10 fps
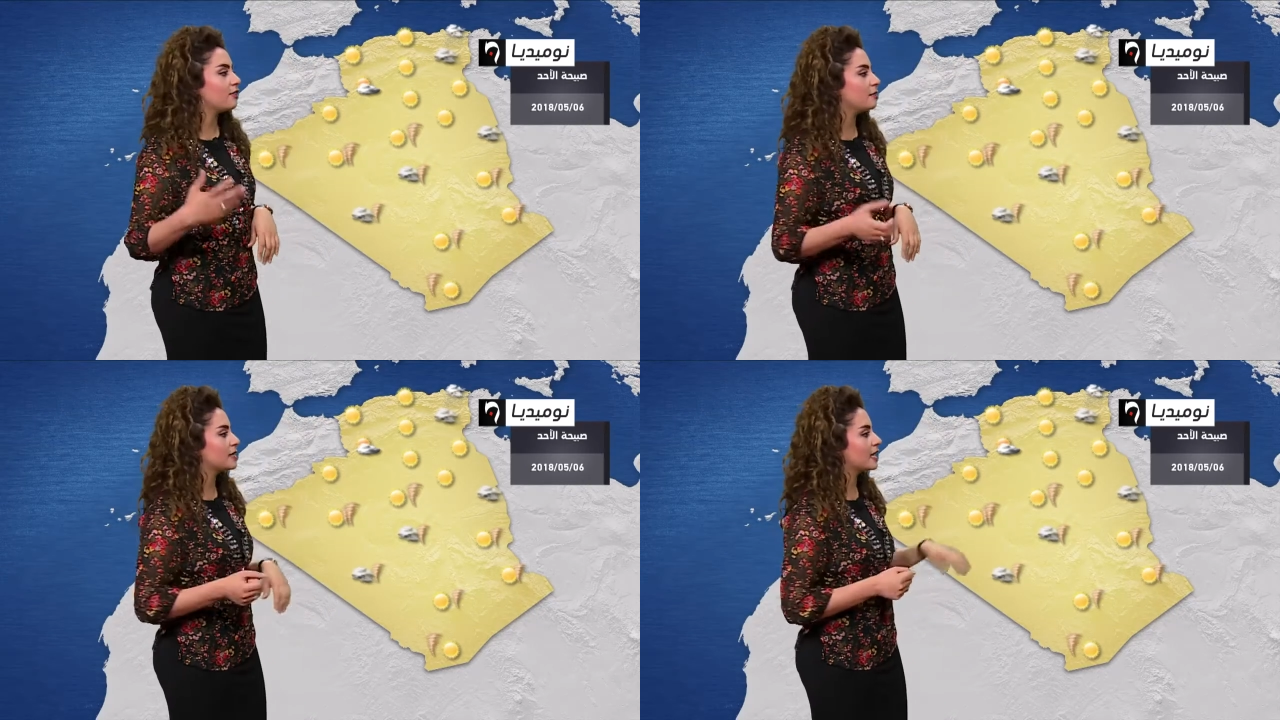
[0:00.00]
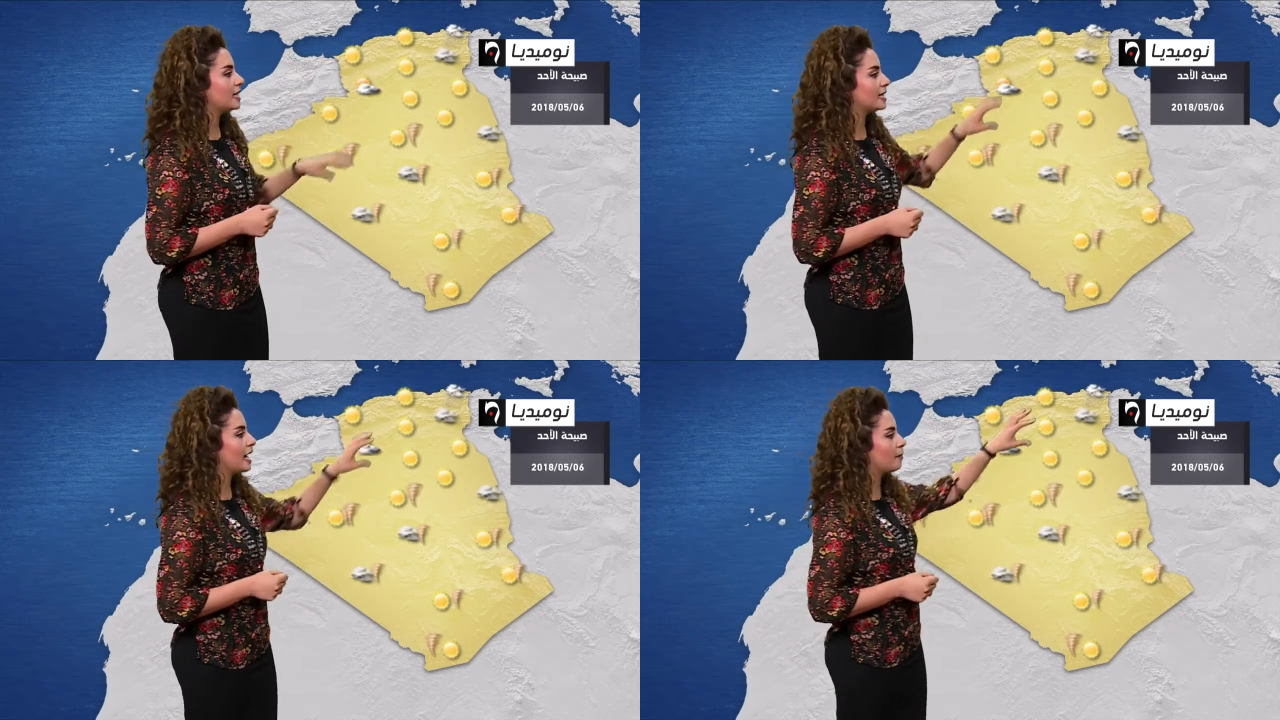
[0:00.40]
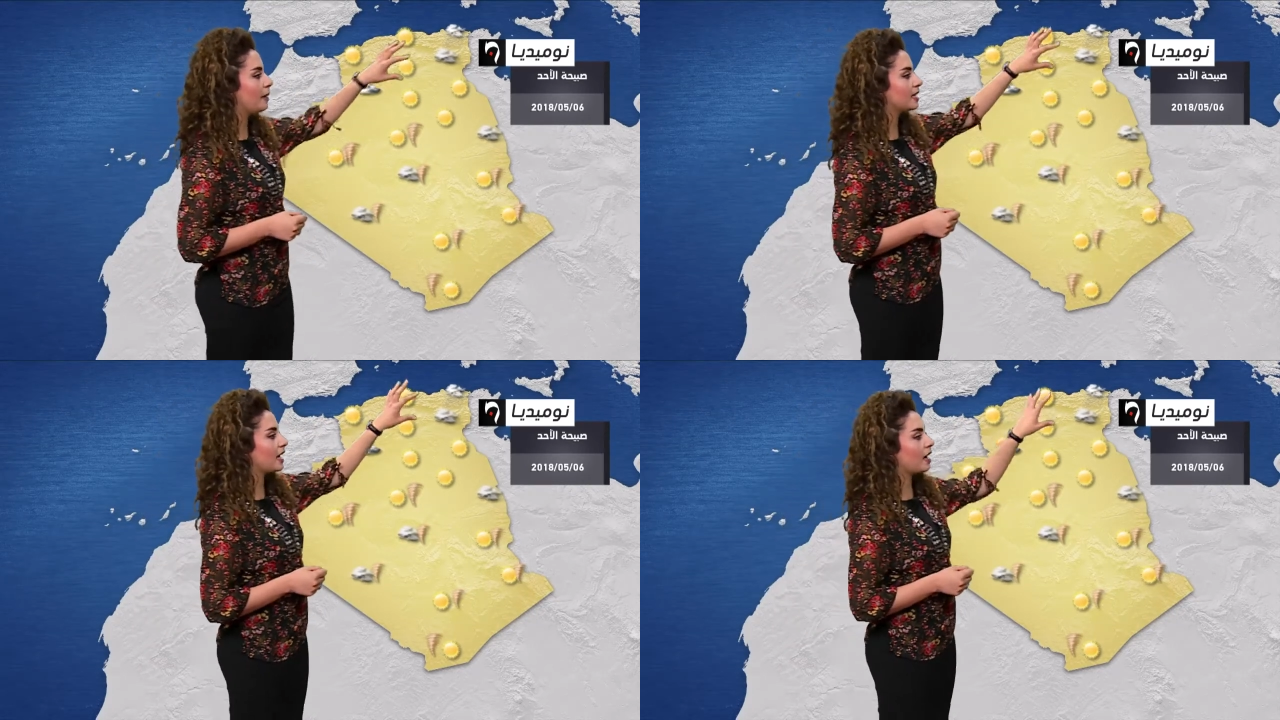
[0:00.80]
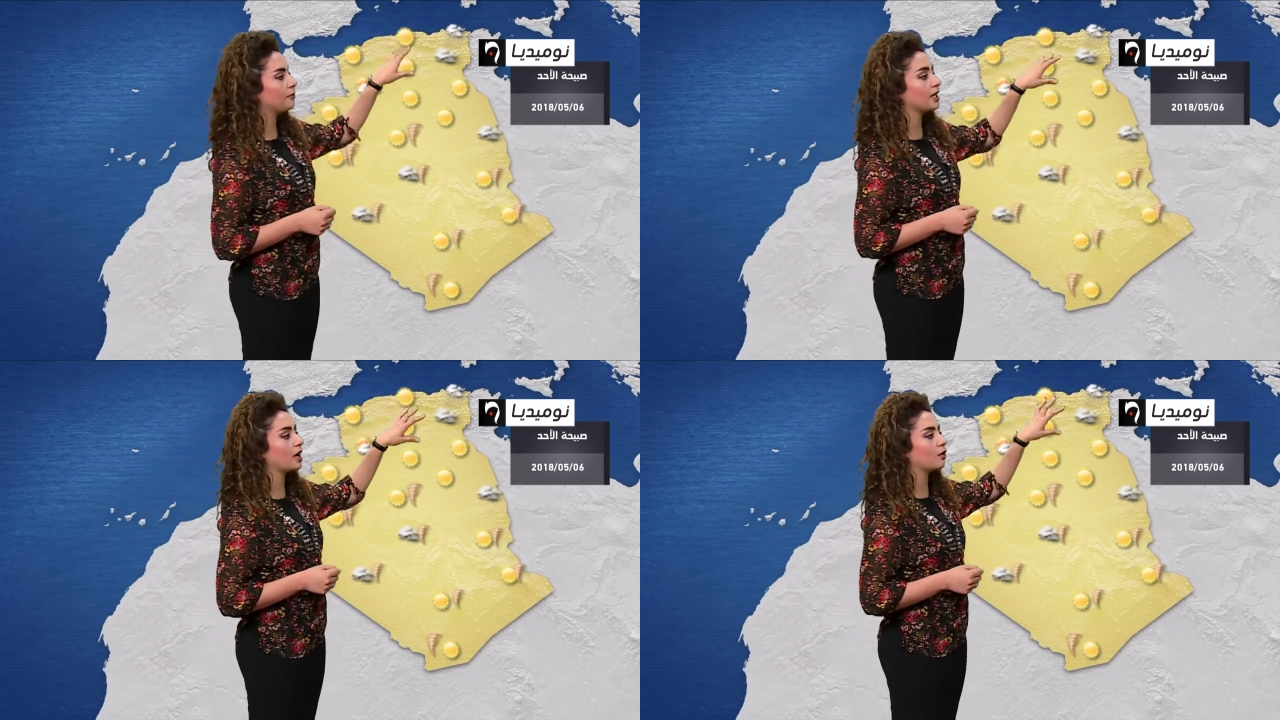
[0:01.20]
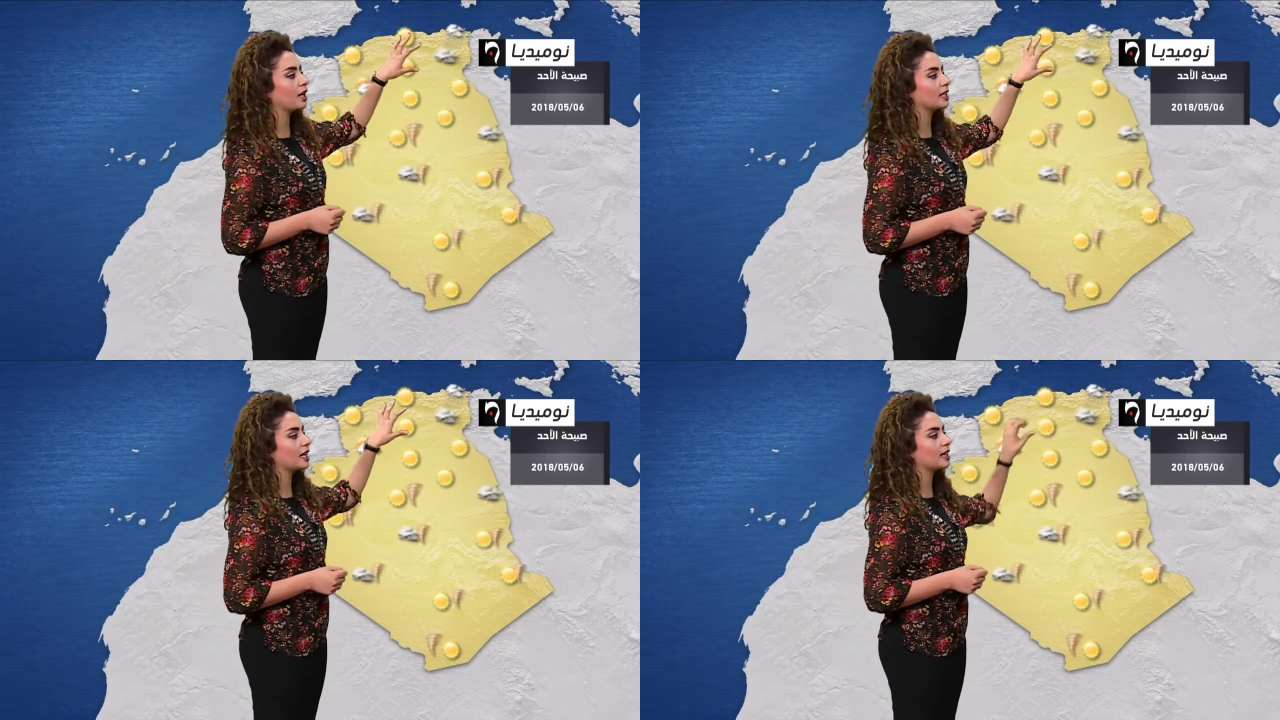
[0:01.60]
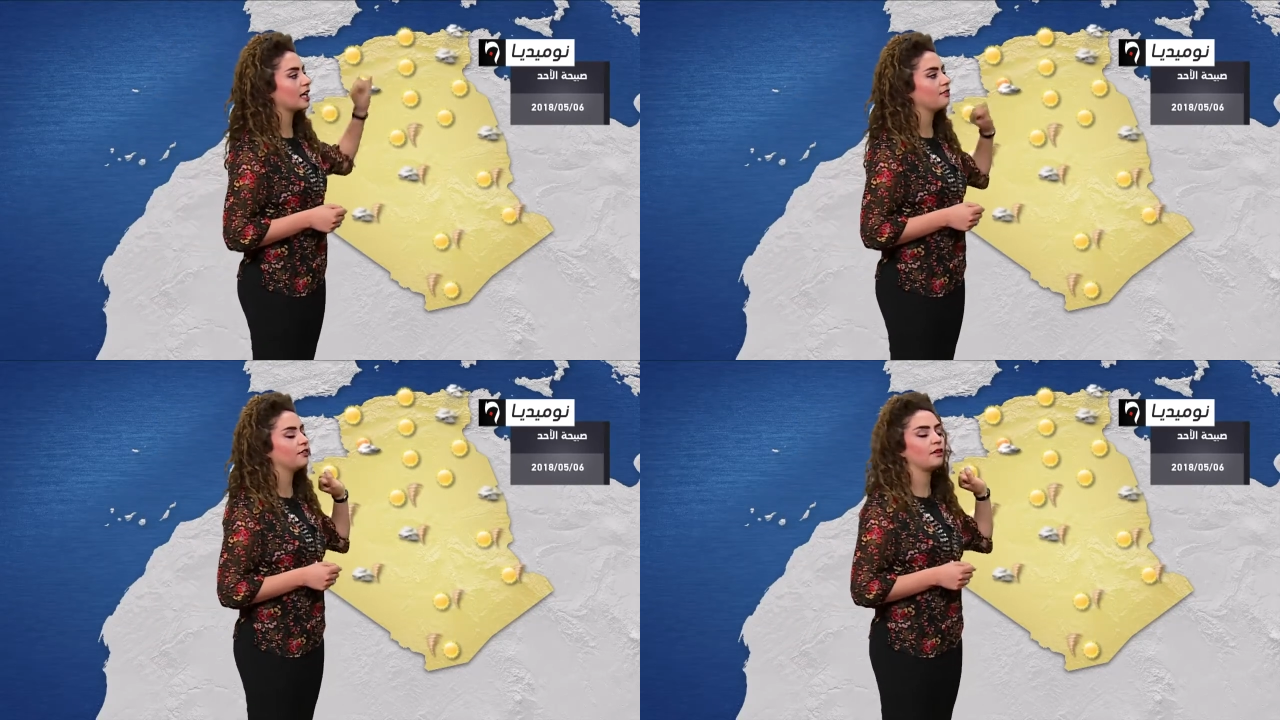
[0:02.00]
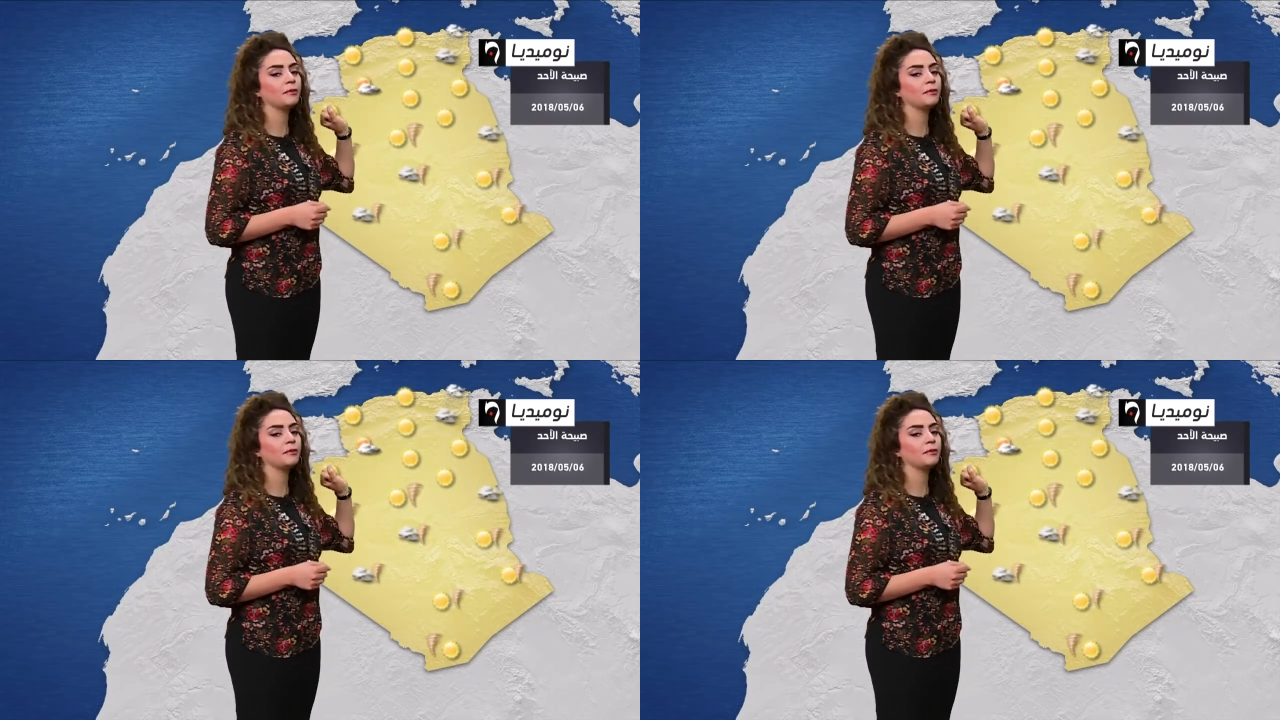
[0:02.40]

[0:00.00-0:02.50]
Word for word: في المساء التحاق بعض الامطار وقطرات الخفيفه